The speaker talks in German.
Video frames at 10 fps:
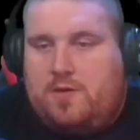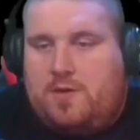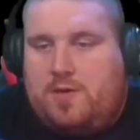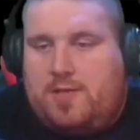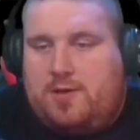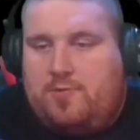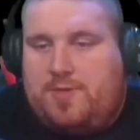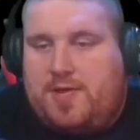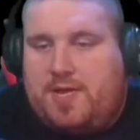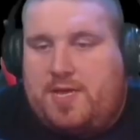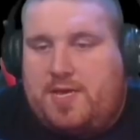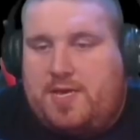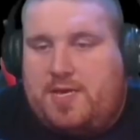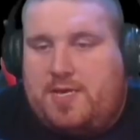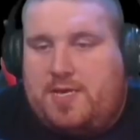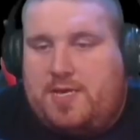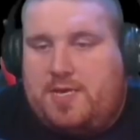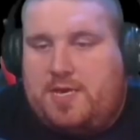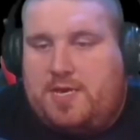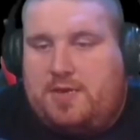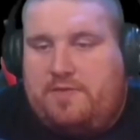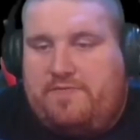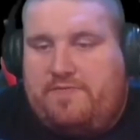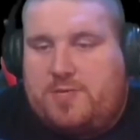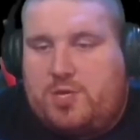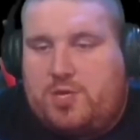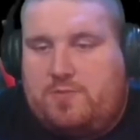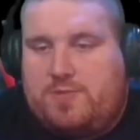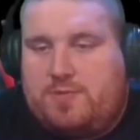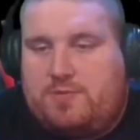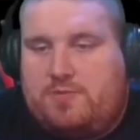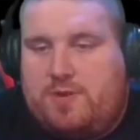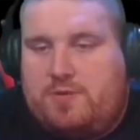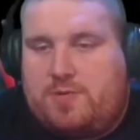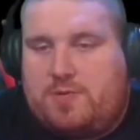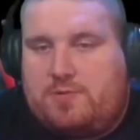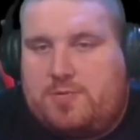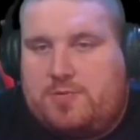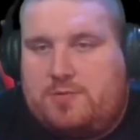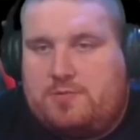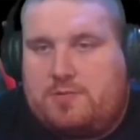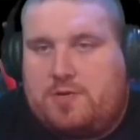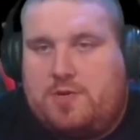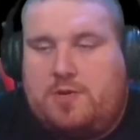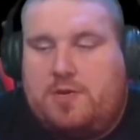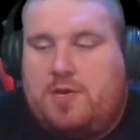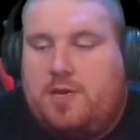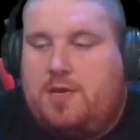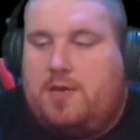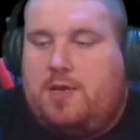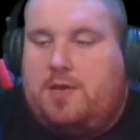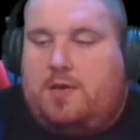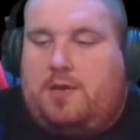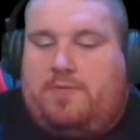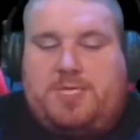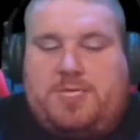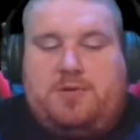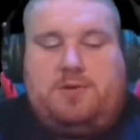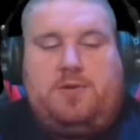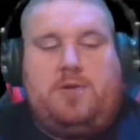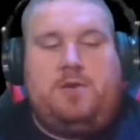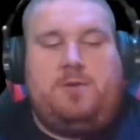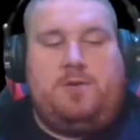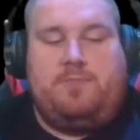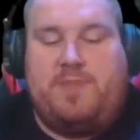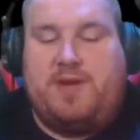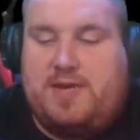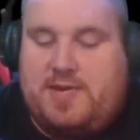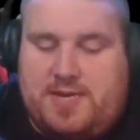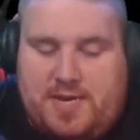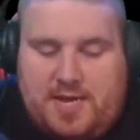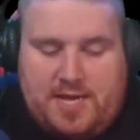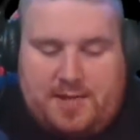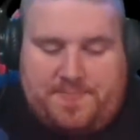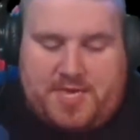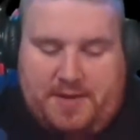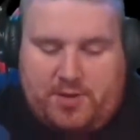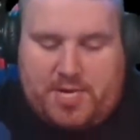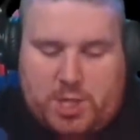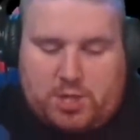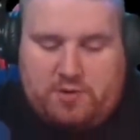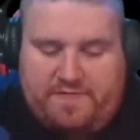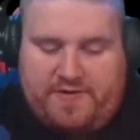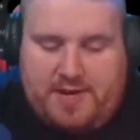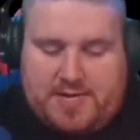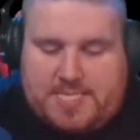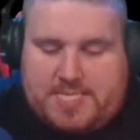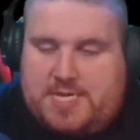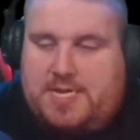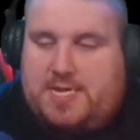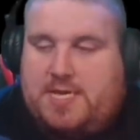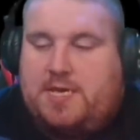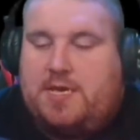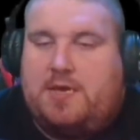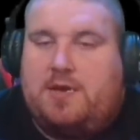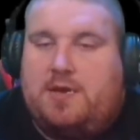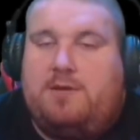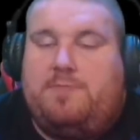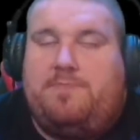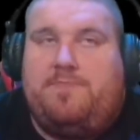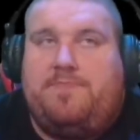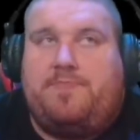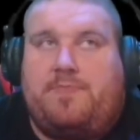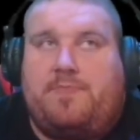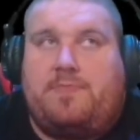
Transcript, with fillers: Äh, ich glaube, da geht die Ideen für Streams und Videos aus. Okay. Wisst ihr, man, ich habe euch das schon öfter erzählt. Ähm,